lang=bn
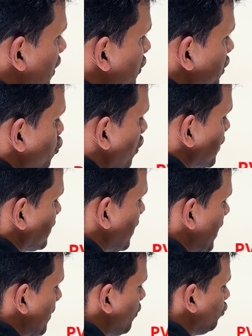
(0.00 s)
হচ্ছে সস্তা
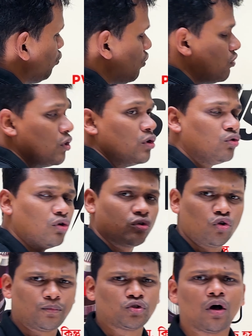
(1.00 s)
এবং দ্রুত
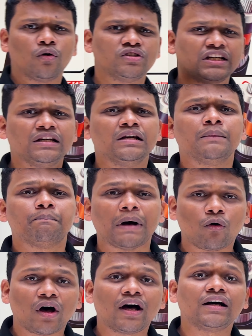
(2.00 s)
খুব সহজেই
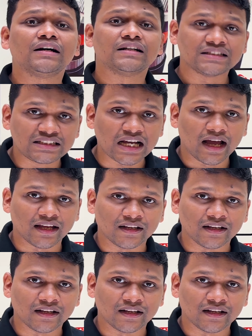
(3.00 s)
পাওয়া যায়